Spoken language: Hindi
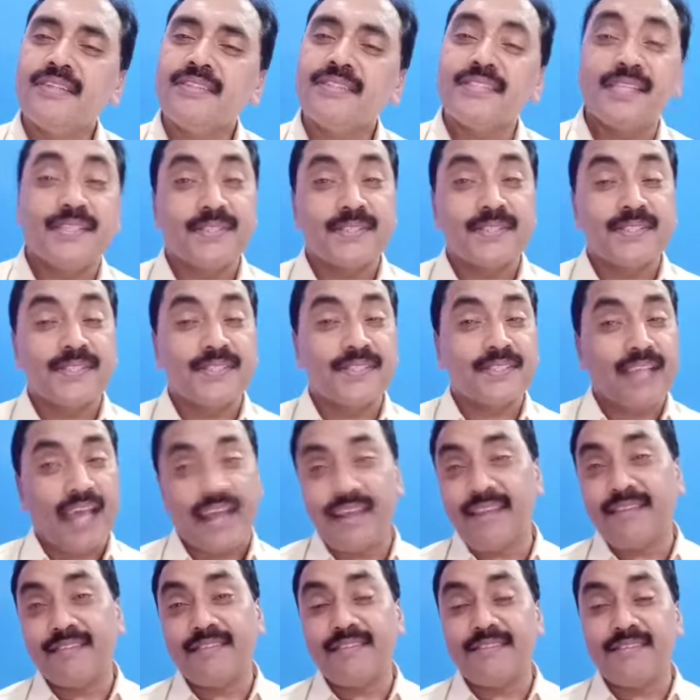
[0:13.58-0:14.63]
संस्कृत
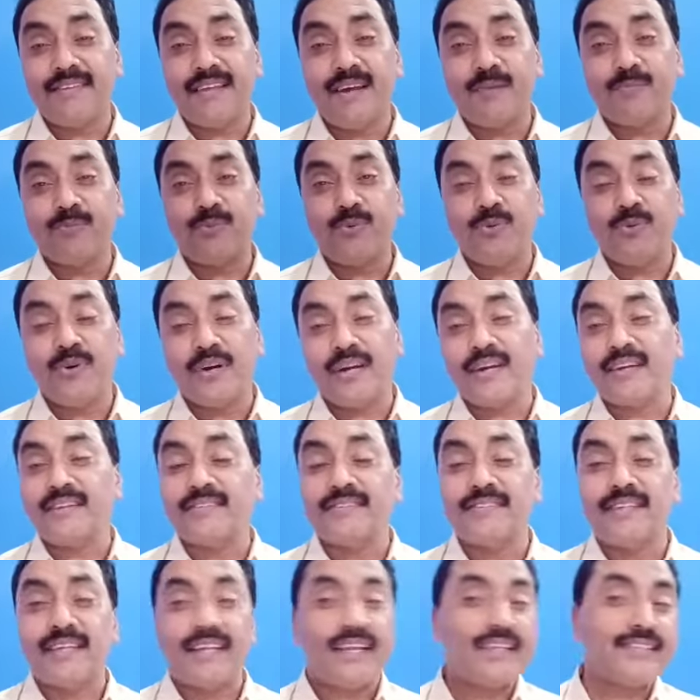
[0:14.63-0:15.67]
साहित्य से आपको अगर
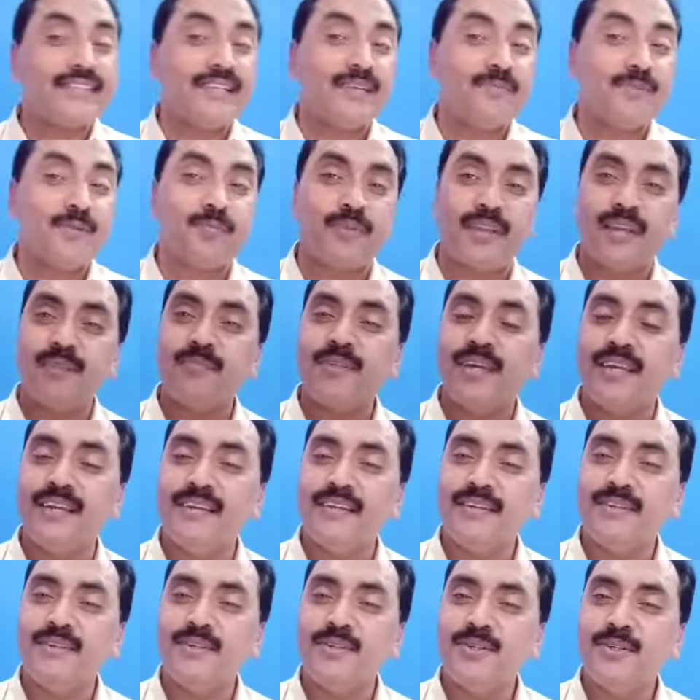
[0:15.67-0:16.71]
जरा सा भी प्रेम है
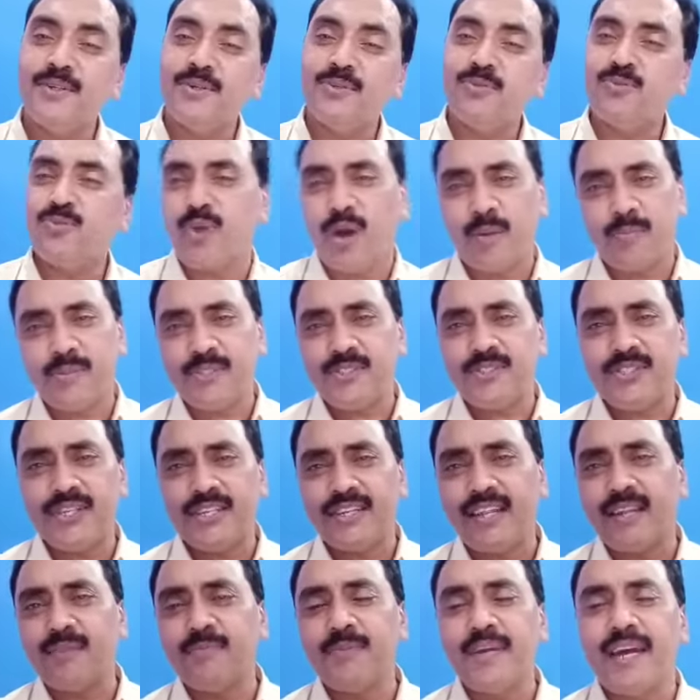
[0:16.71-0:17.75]
तो आप इस
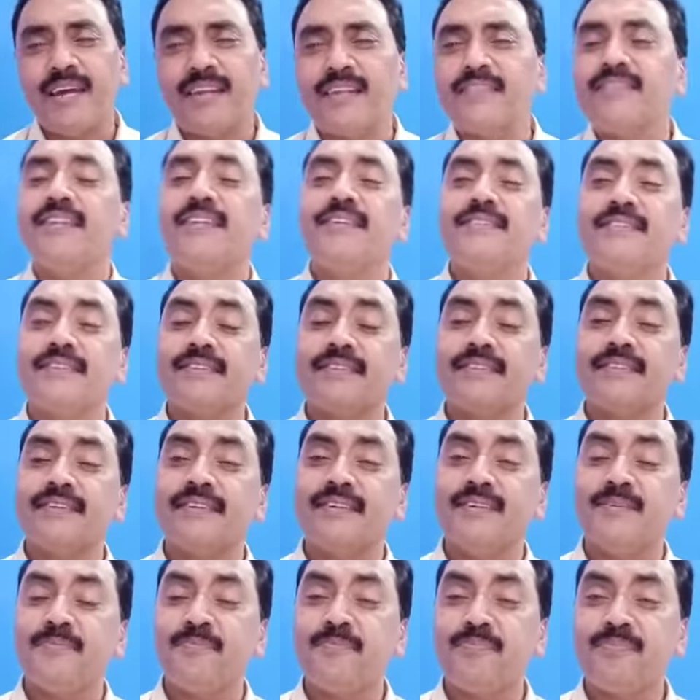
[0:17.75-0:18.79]
चैनल पर आनंद ले सकते
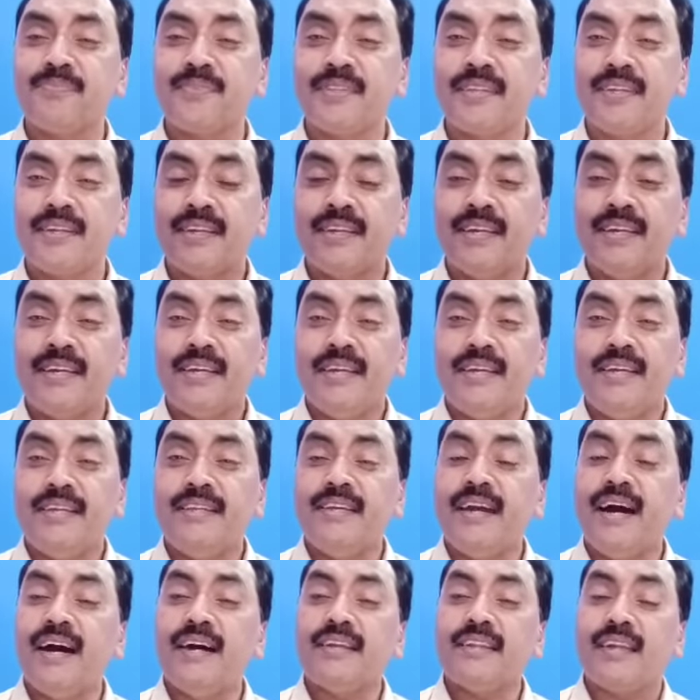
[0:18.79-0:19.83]
हैं
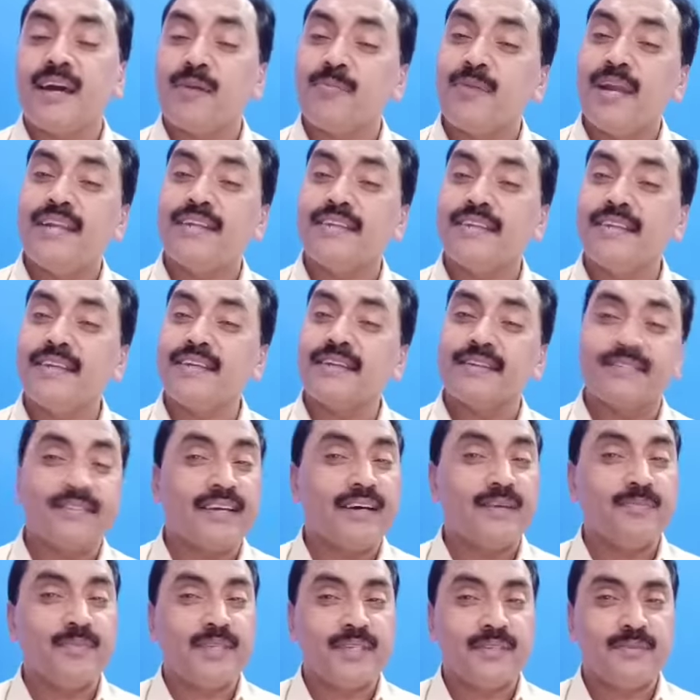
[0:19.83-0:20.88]
यहाँ रामायण की
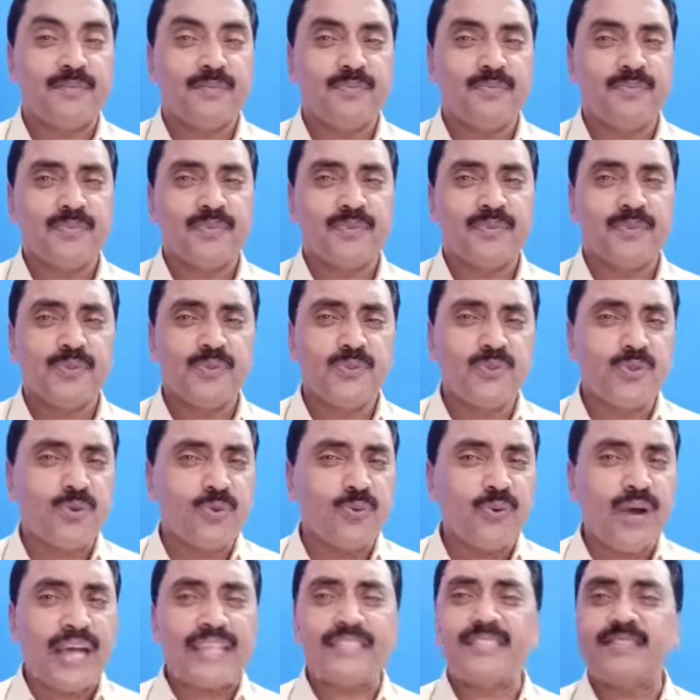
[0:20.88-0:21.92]
कथा में जो
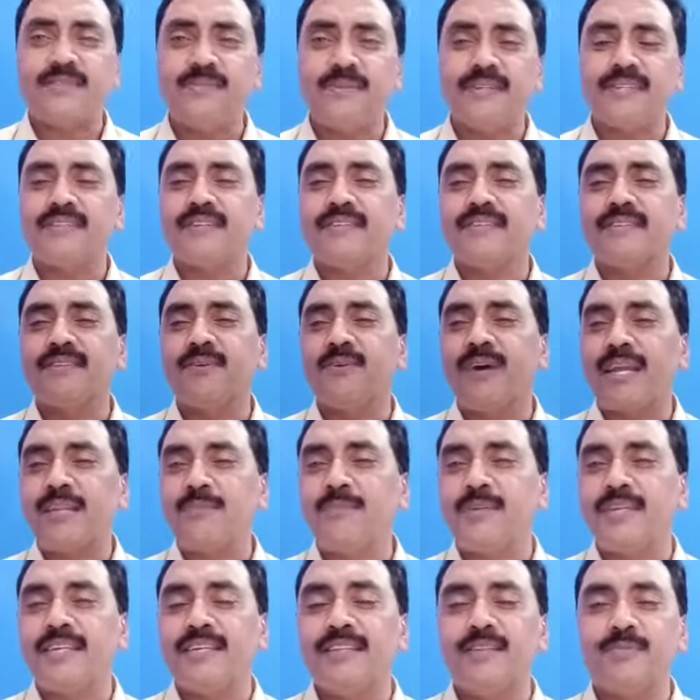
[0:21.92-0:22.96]
वास्तविक तथ्य
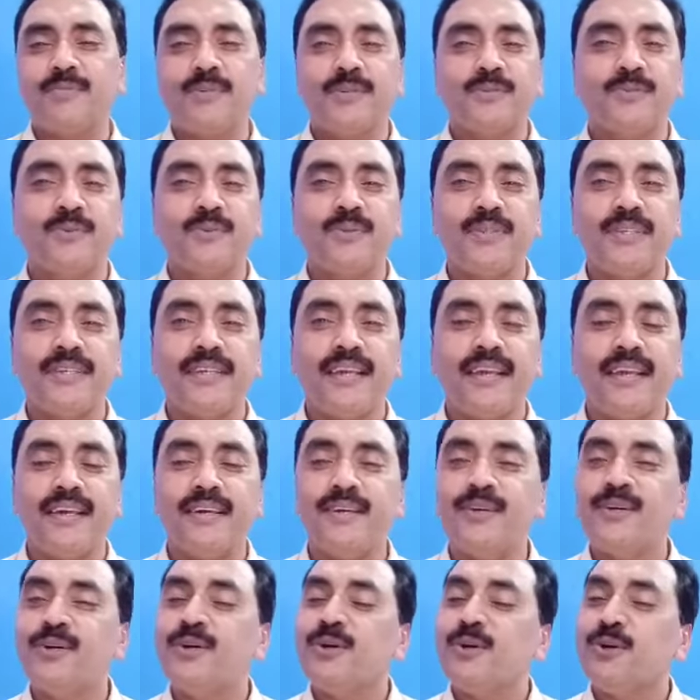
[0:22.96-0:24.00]
वाल्मीकि ने प्रस्तुत किए
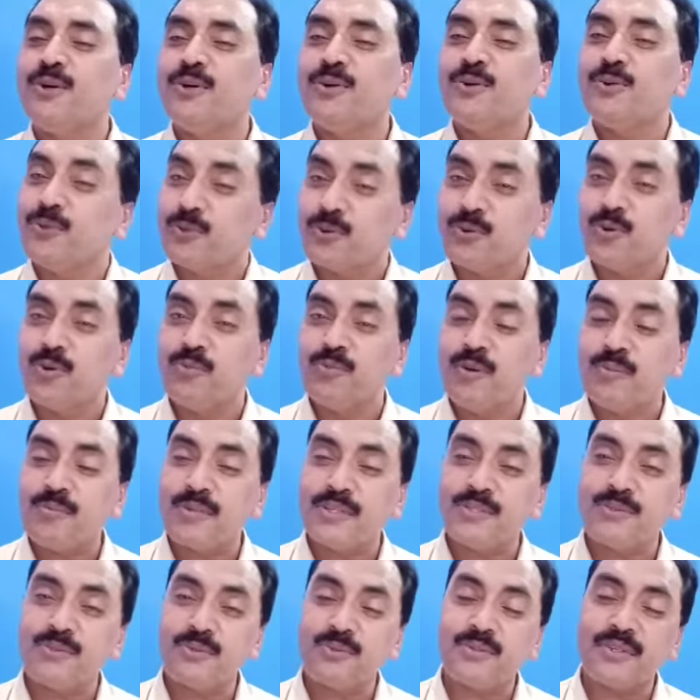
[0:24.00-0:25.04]
हैं उनको मैं
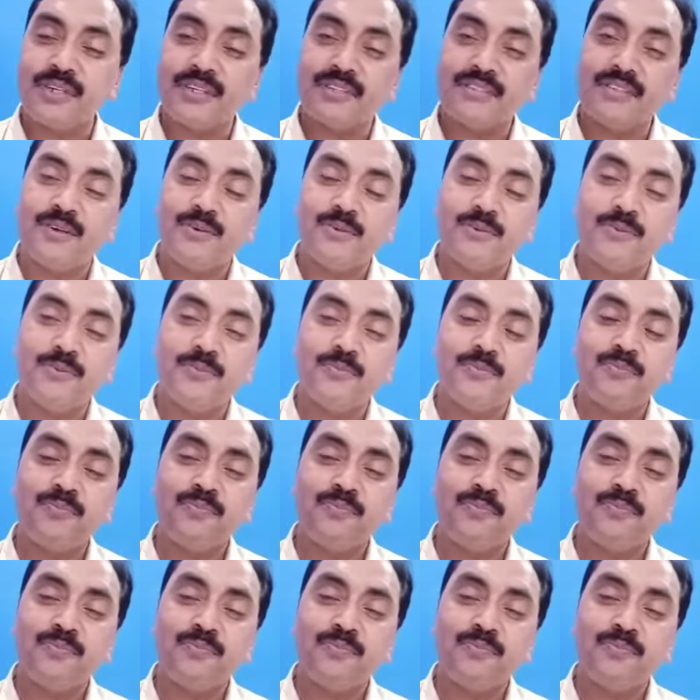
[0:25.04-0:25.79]
प्रस्तुत करता हूँ